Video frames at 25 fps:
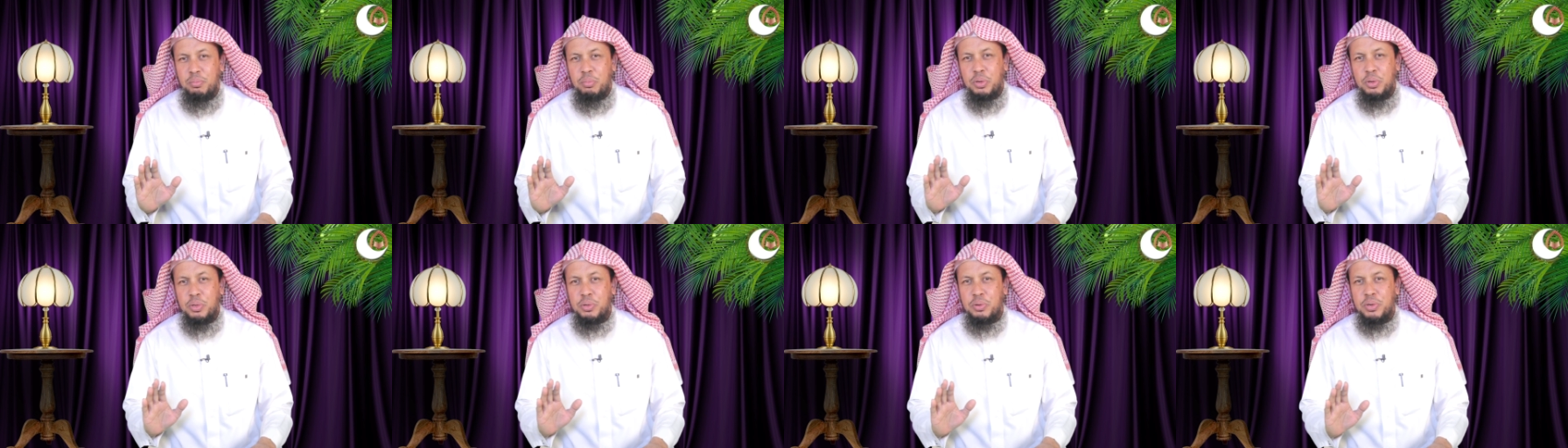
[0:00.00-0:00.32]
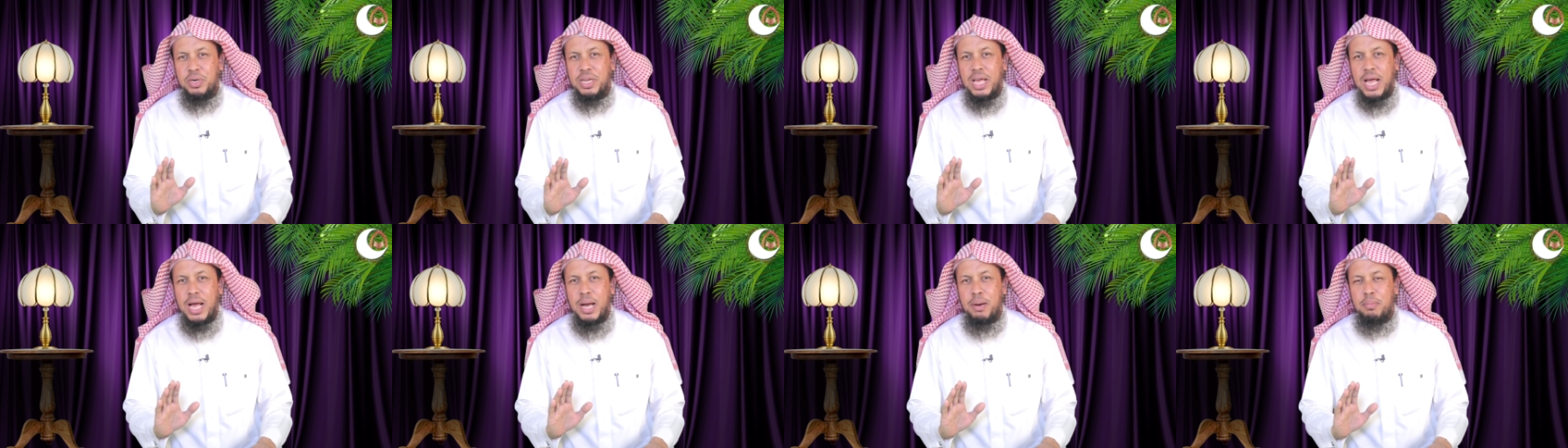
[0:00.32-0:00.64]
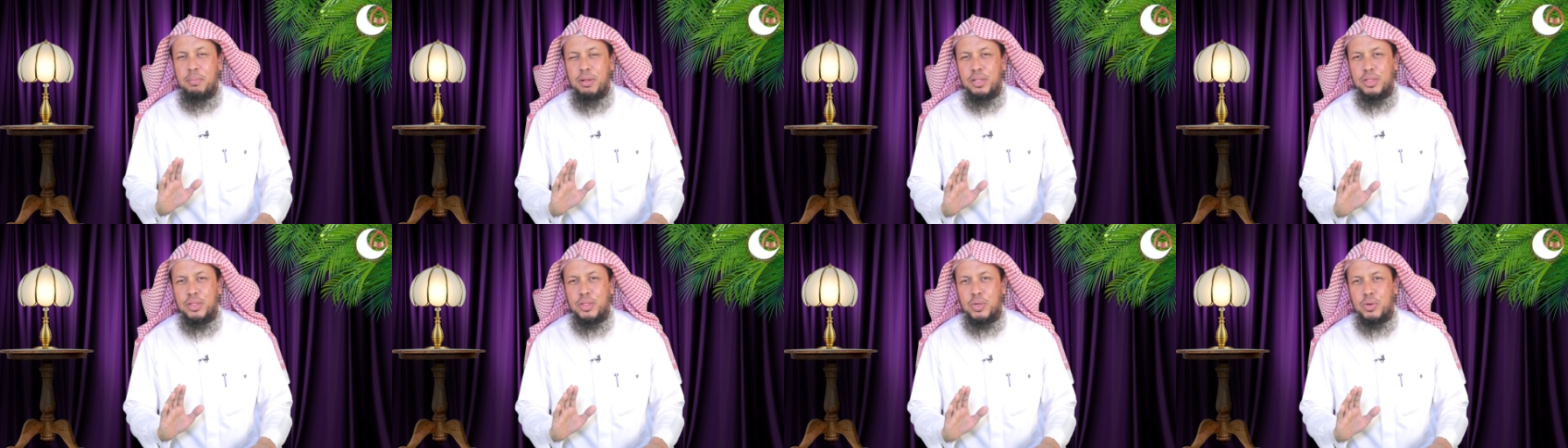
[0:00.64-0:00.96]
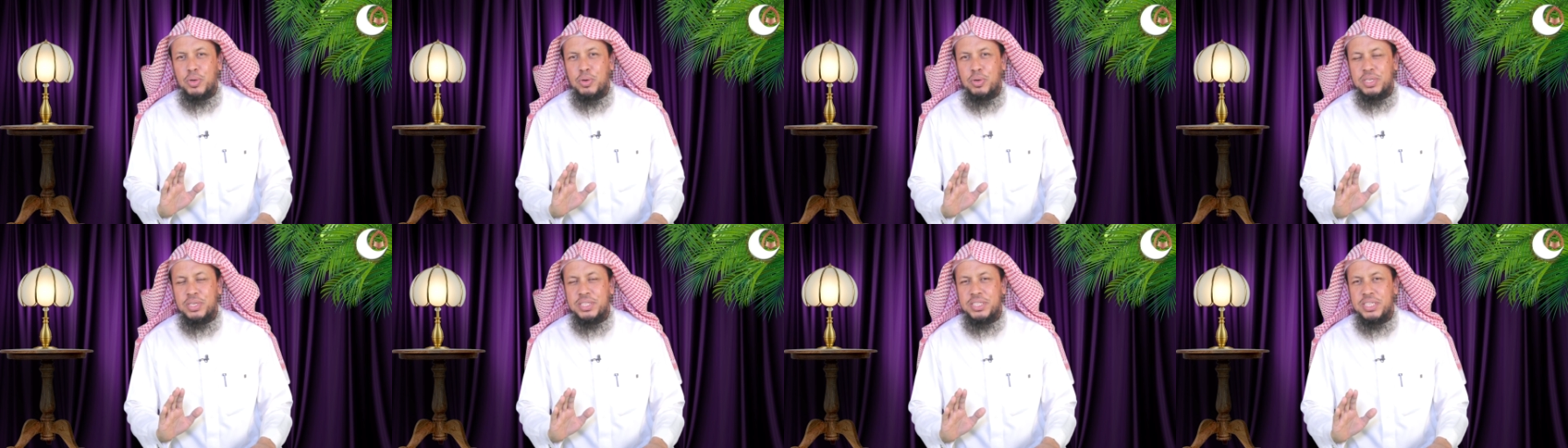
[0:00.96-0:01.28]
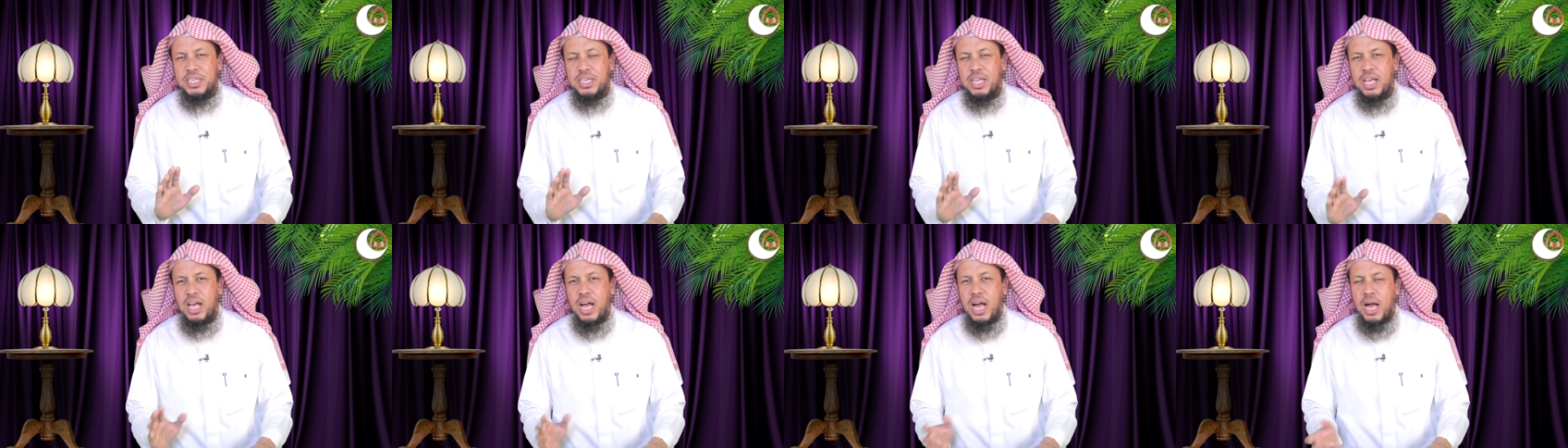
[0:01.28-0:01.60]
মনে করি আমল তো
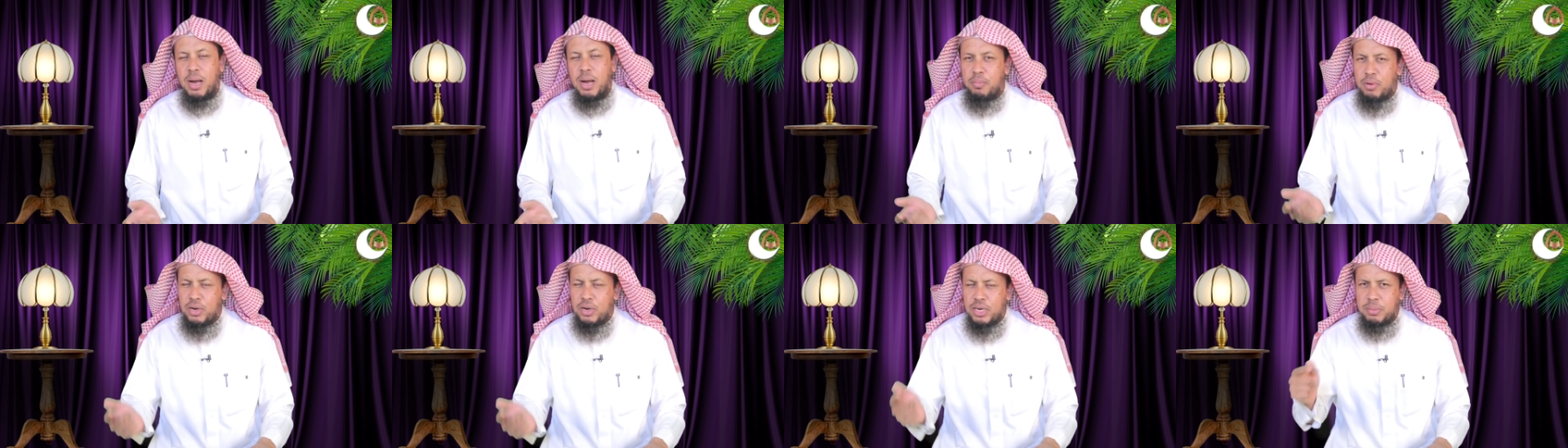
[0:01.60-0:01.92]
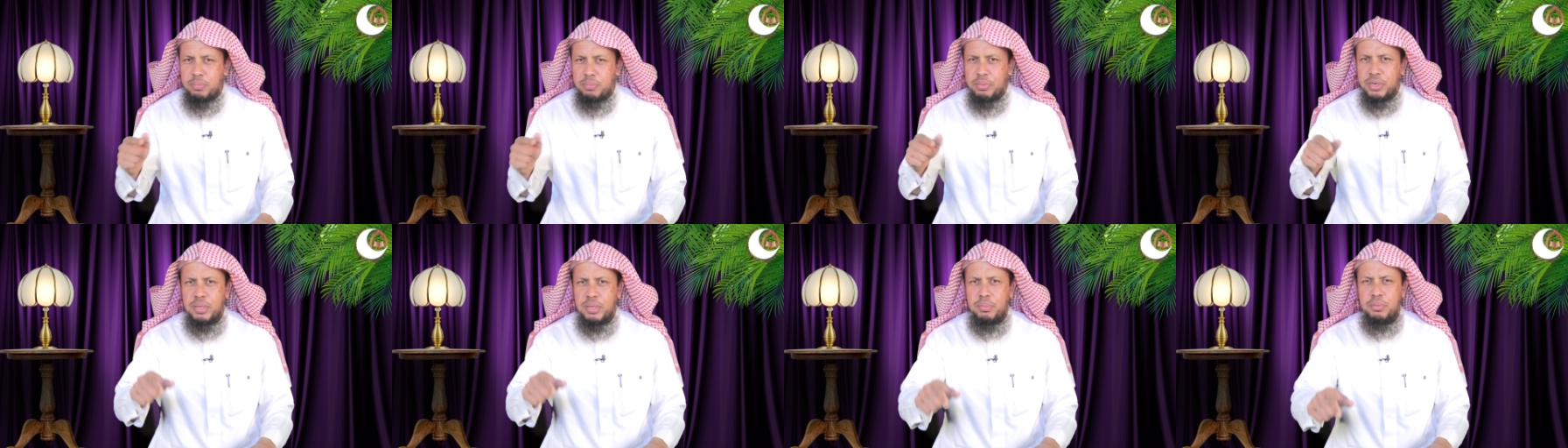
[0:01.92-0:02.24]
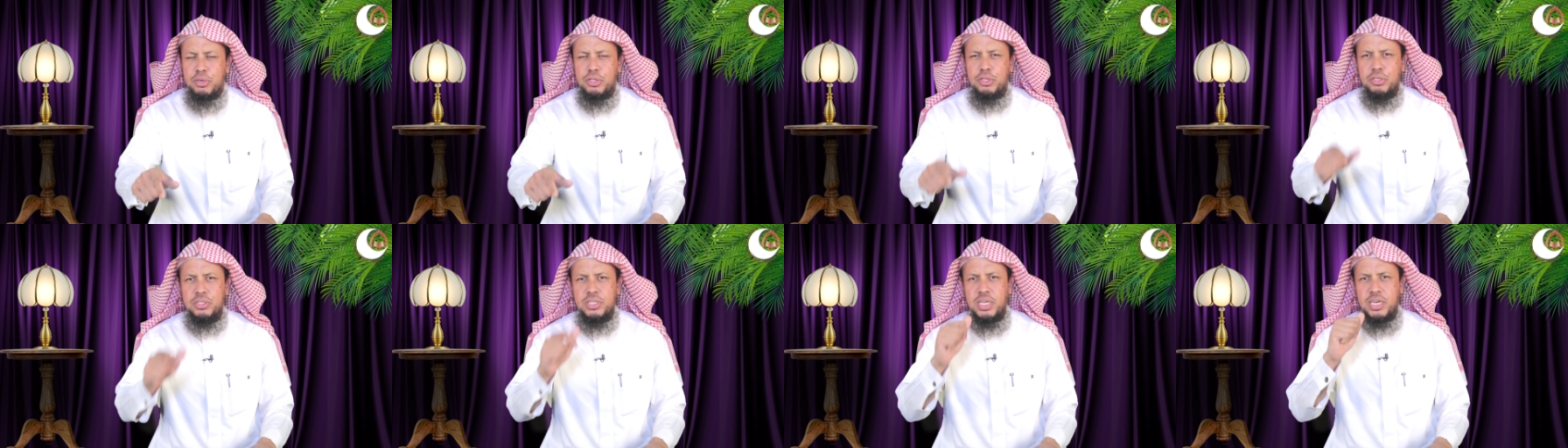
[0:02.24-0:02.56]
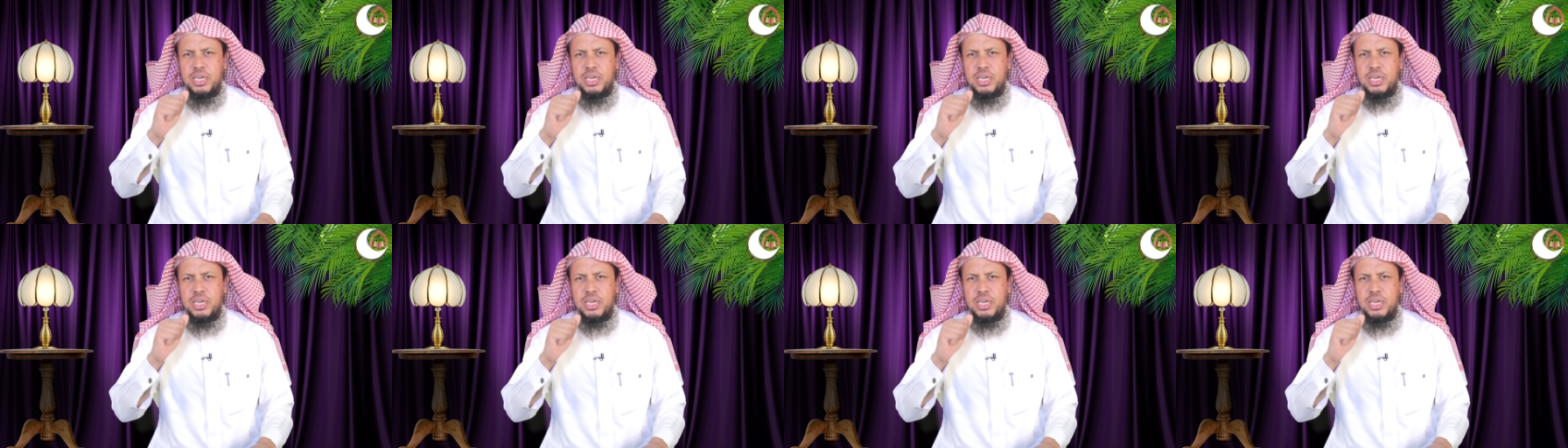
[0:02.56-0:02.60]
করেছি আমলের বিনিময় তো